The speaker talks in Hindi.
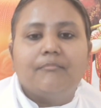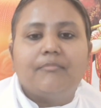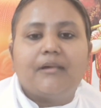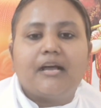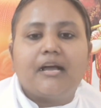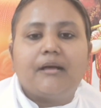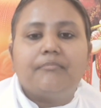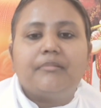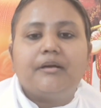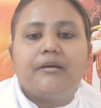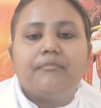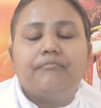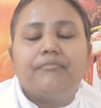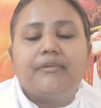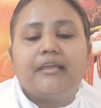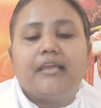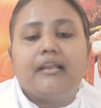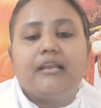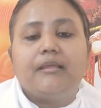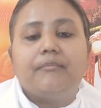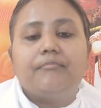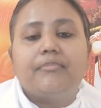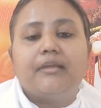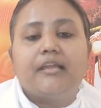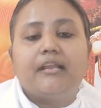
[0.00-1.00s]
बाबा
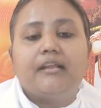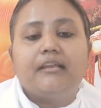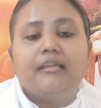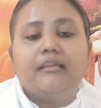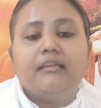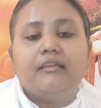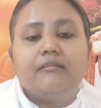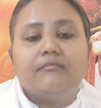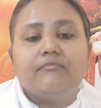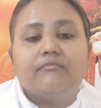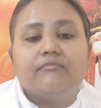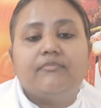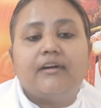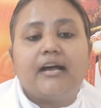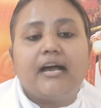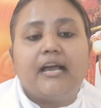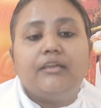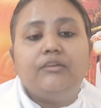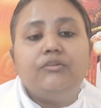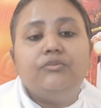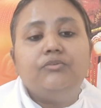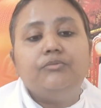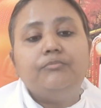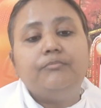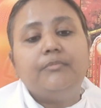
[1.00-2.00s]
पहले पहले
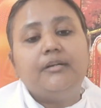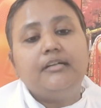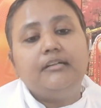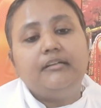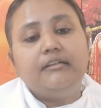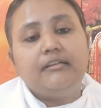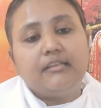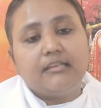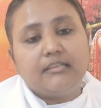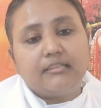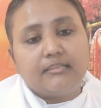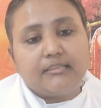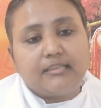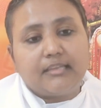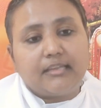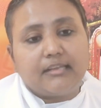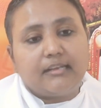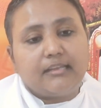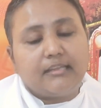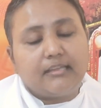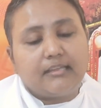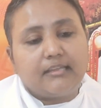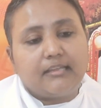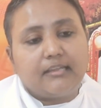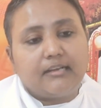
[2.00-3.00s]
वायुमंडल
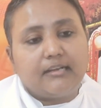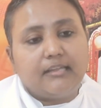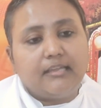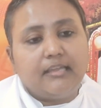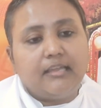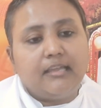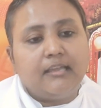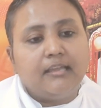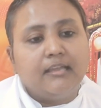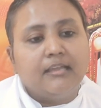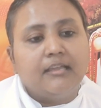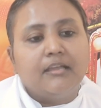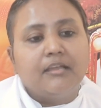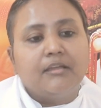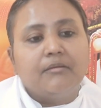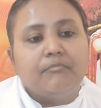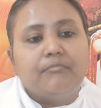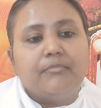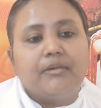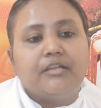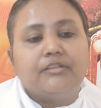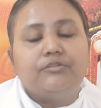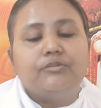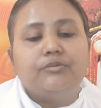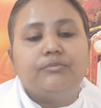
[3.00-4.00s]
देने के लिए
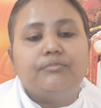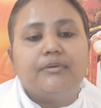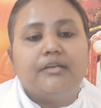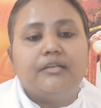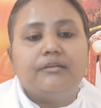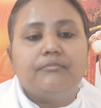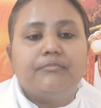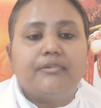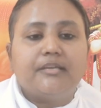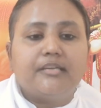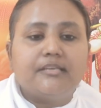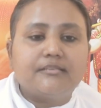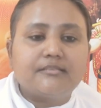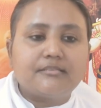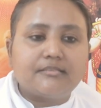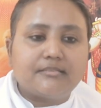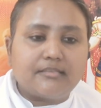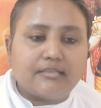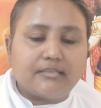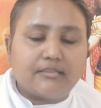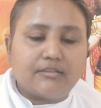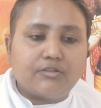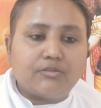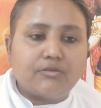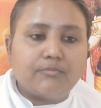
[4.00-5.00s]
मधुबन
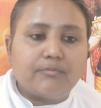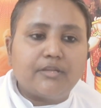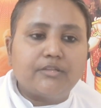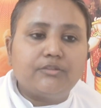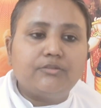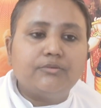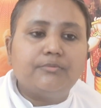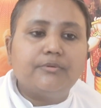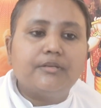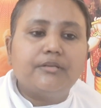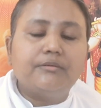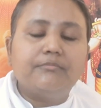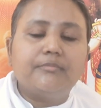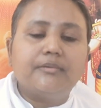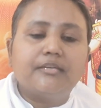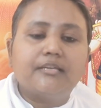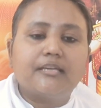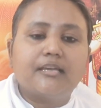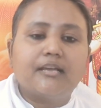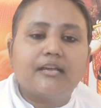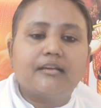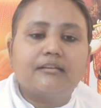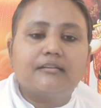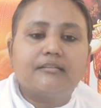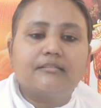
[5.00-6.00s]
भेजते थे तो मधुबन में
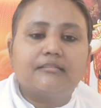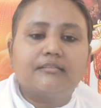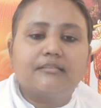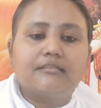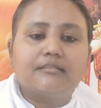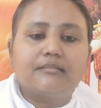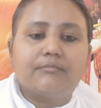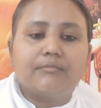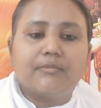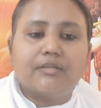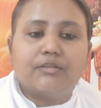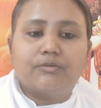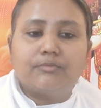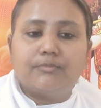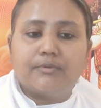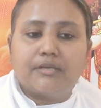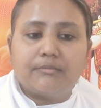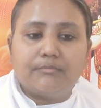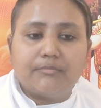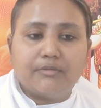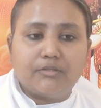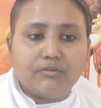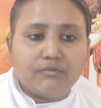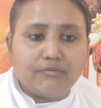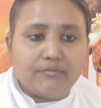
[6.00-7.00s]
क्या करते थे मधुबन
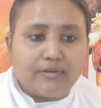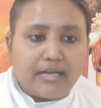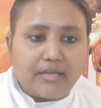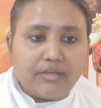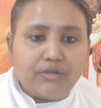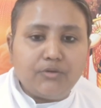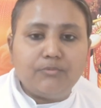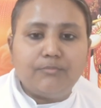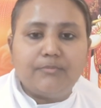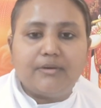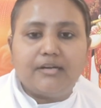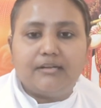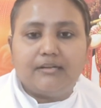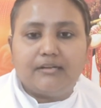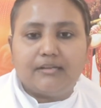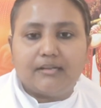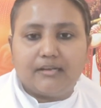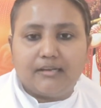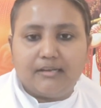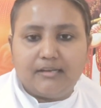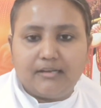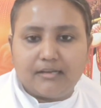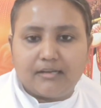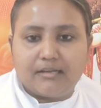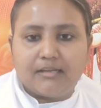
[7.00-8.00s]
में तो
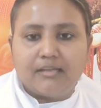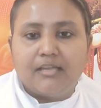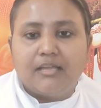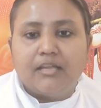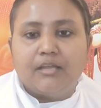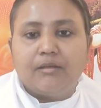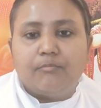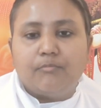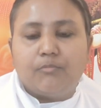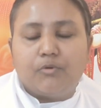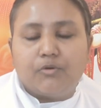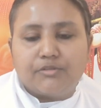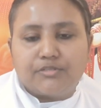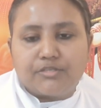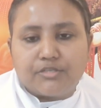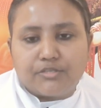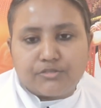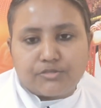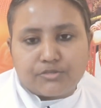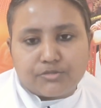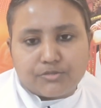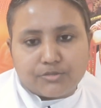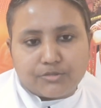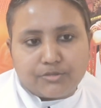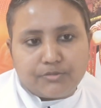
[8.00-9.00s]
वायुमंडल है ना भोजन
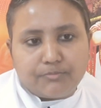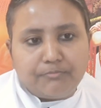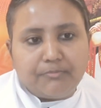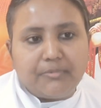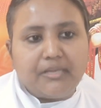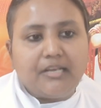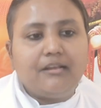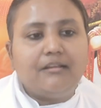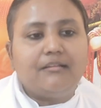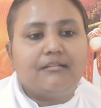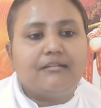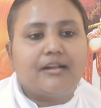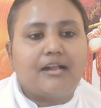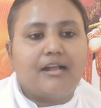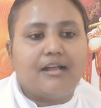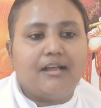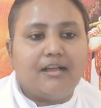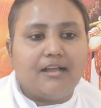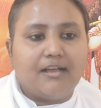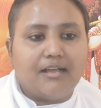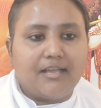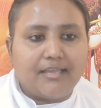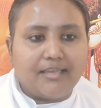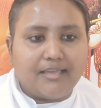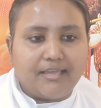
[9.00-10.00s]
शुद्ध मिल
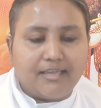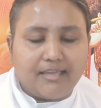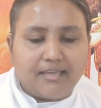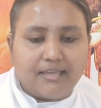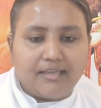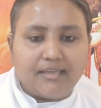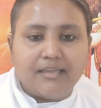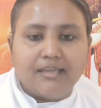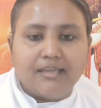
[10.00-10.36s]
रहा है